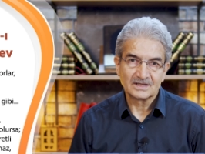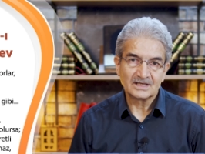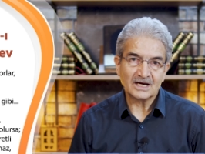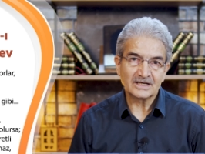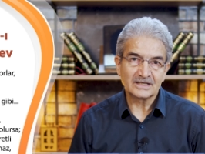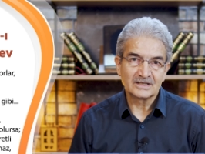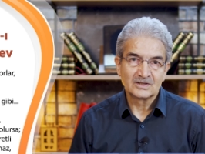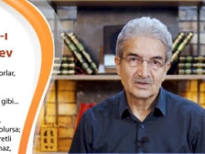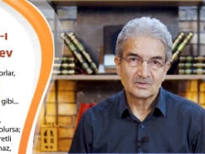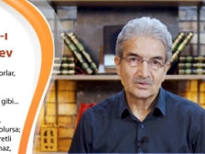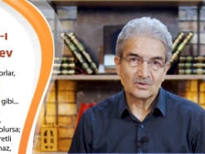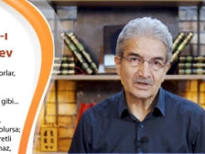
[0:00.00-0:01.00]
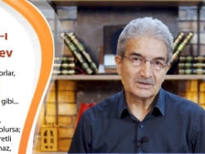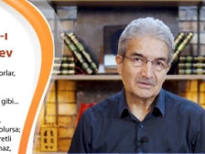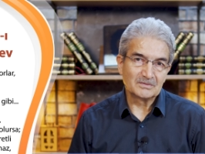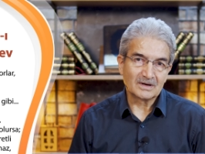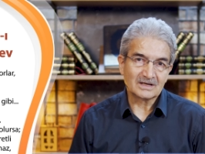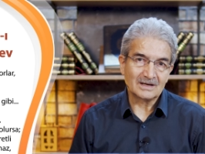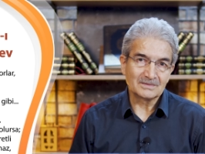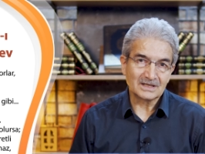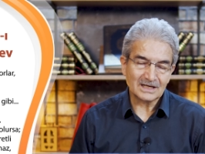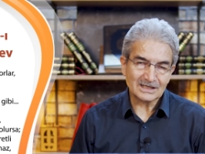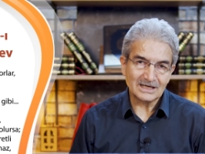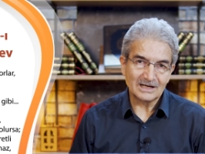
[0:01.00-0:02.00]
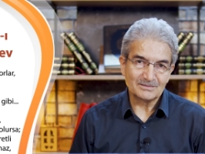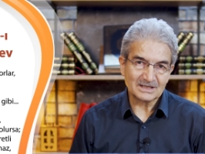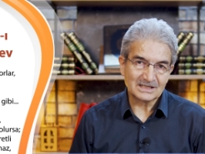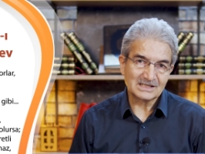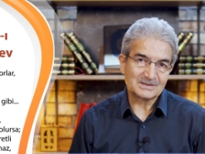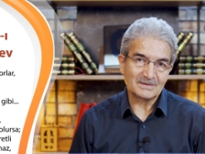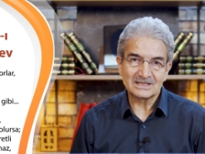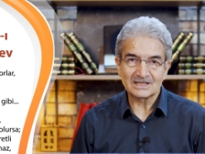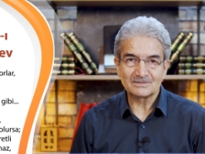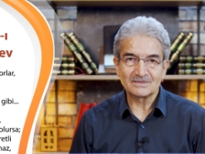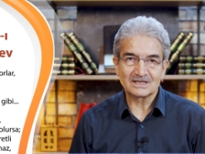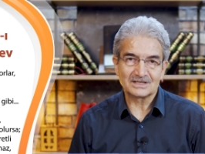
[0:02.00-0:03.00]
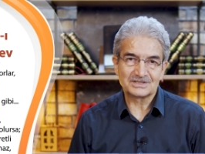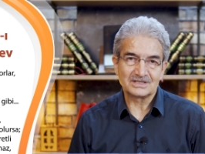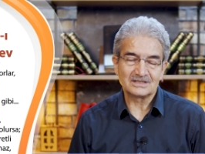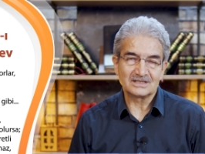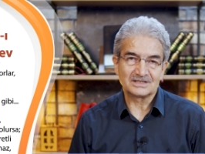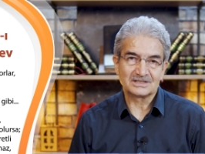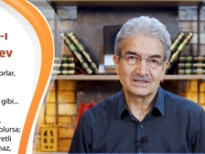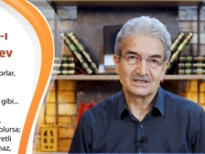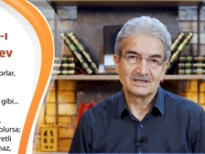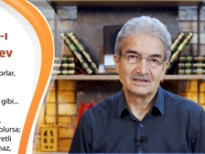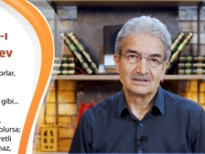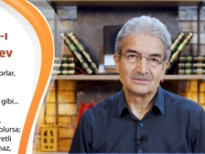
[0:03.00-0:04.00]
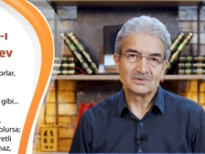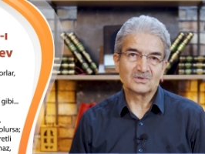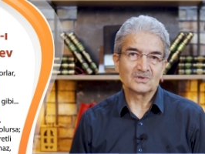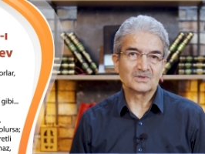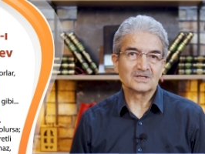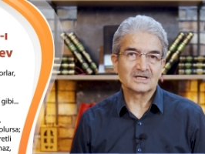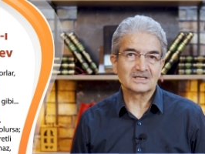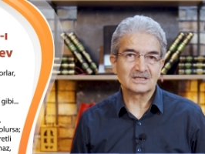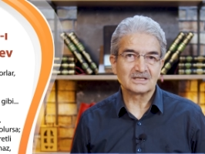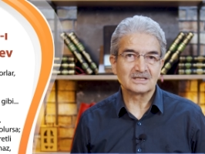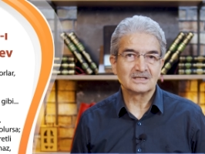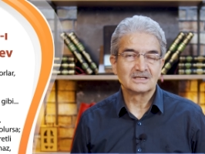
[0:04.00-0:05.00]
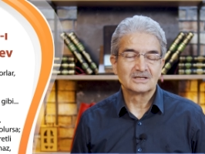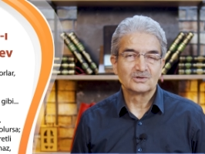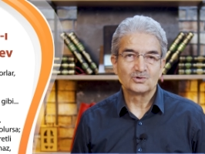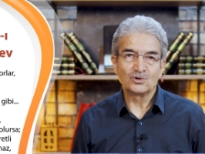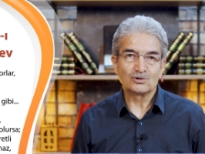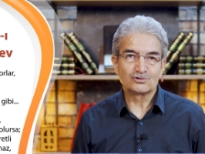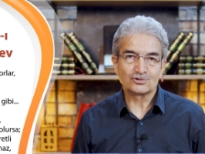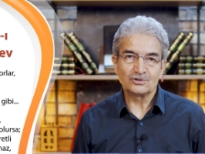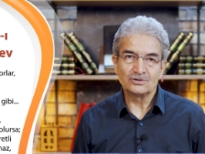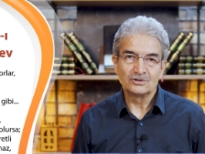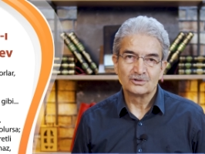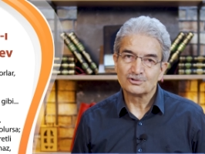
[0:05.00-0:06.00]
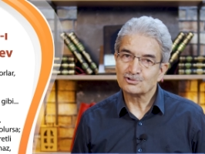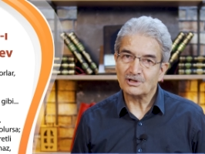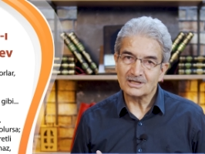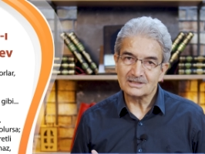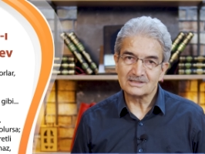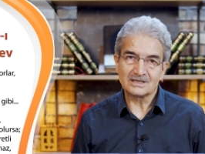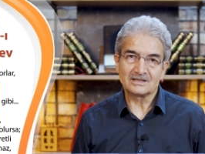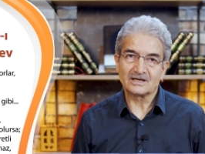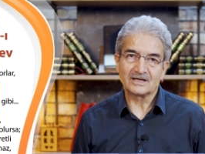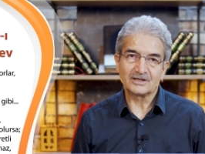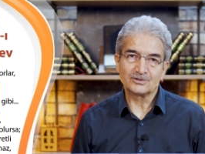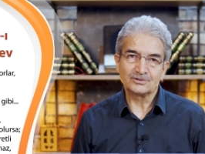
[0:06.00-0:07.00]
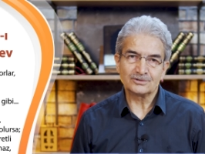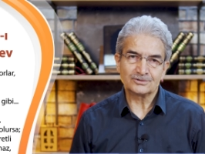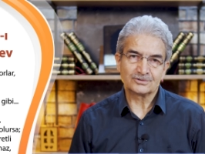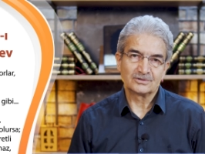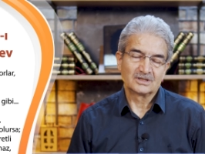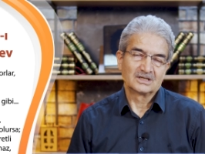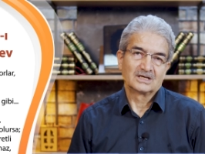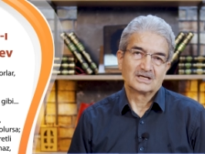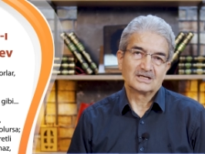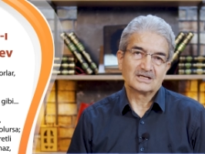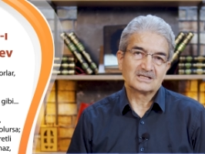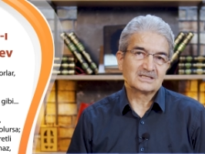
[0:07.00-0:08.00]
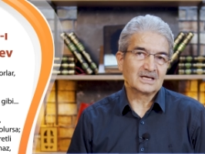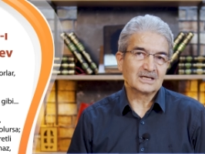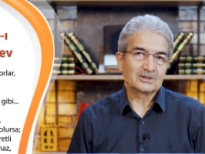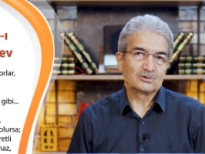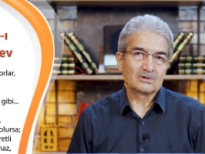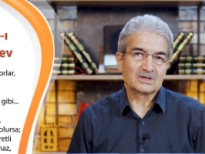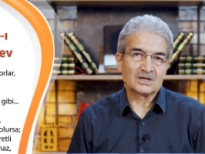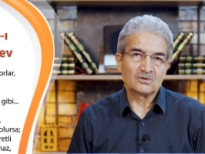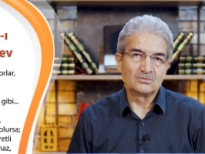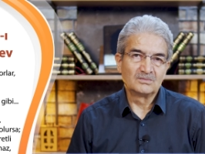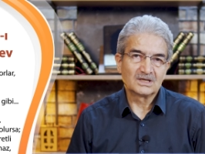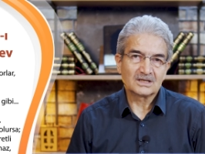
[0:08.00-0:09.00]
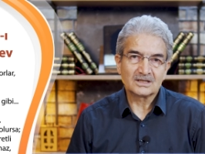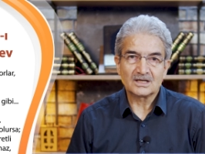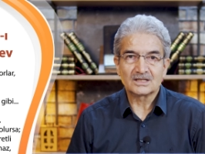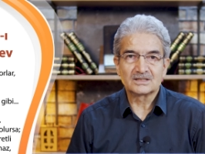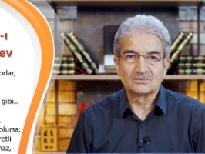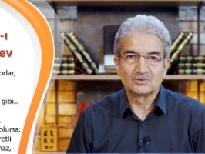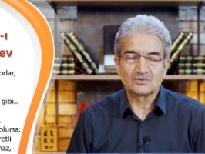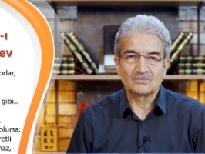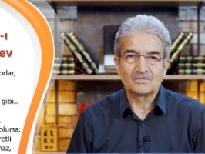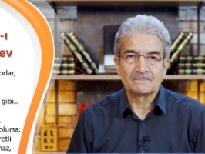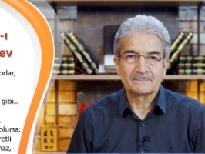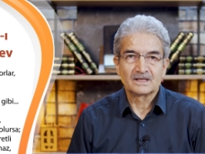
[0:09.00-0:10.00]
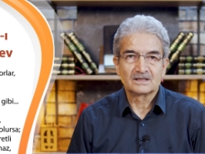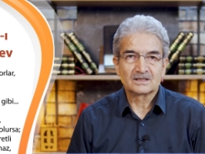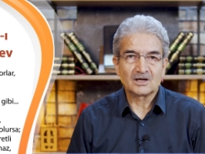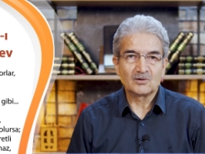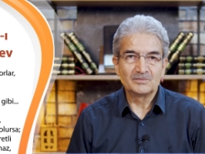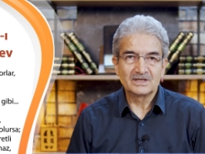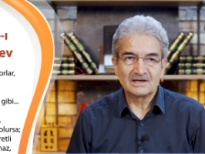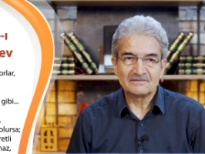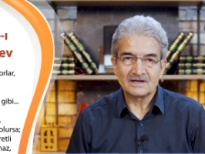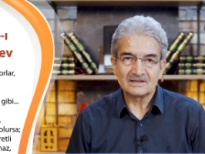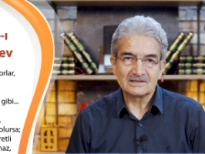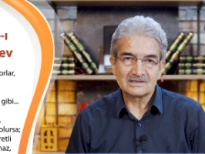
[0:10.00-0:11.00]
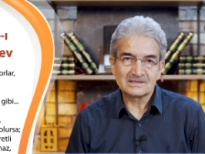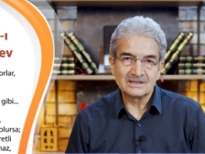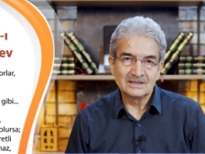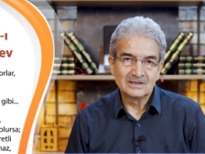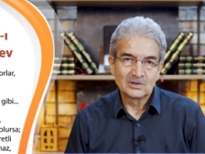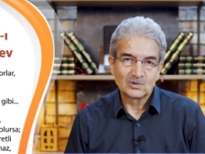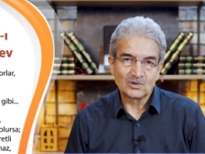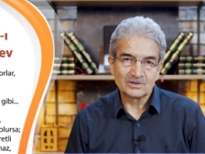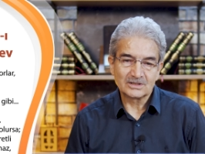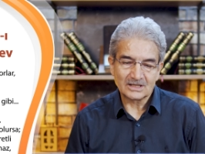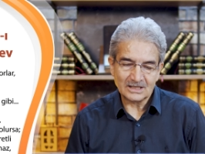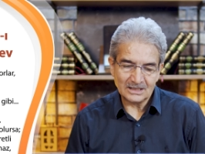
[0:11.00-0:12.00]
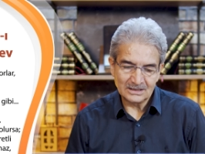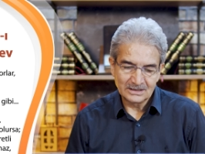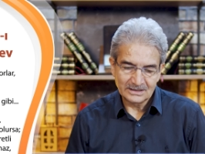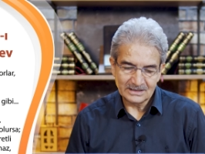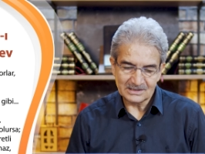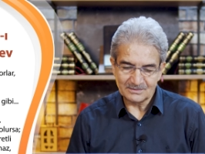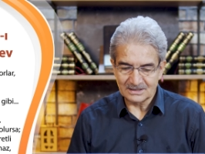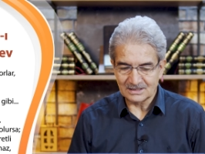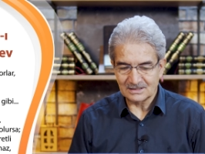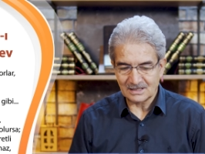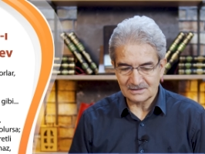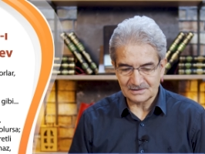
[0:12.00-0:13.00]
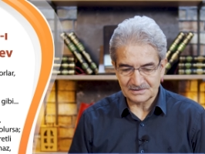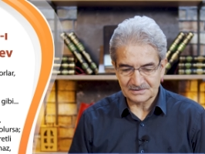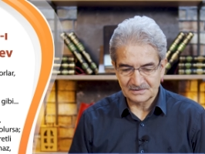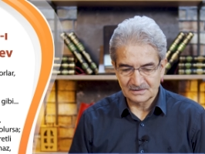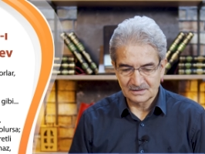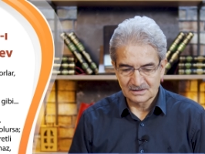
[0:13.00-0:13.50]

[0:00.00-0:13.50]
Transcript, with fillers: Yani o gibi makamlara gelmek hizmet etmek içindir. Bu konudaki ölçü şu hadise dayanıyor. Ee, Seyyidül kavm hadimuhum. Kavmin efendisi onlara hizmet edendir.